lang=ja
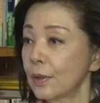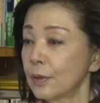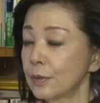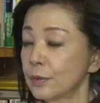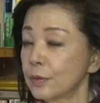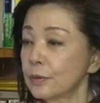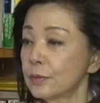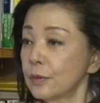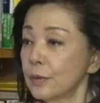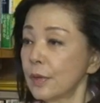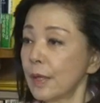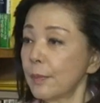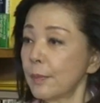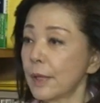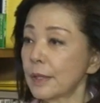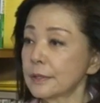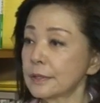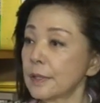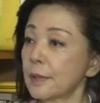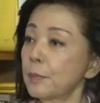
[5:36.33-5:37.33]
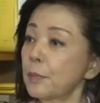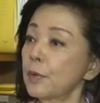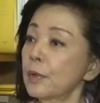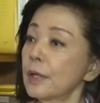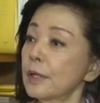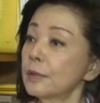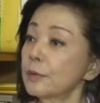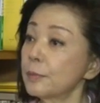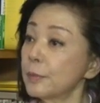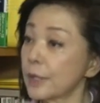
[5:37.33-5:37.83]
いうのがまあ専門
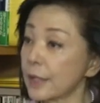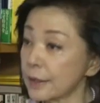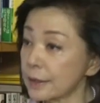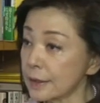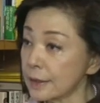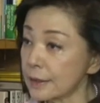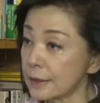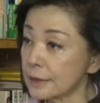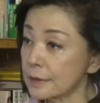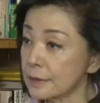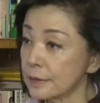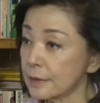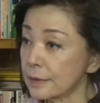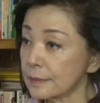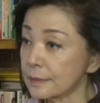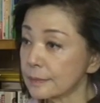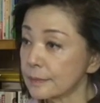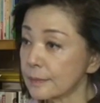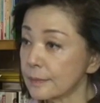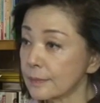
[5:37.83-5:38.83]
家の見方ですいや私も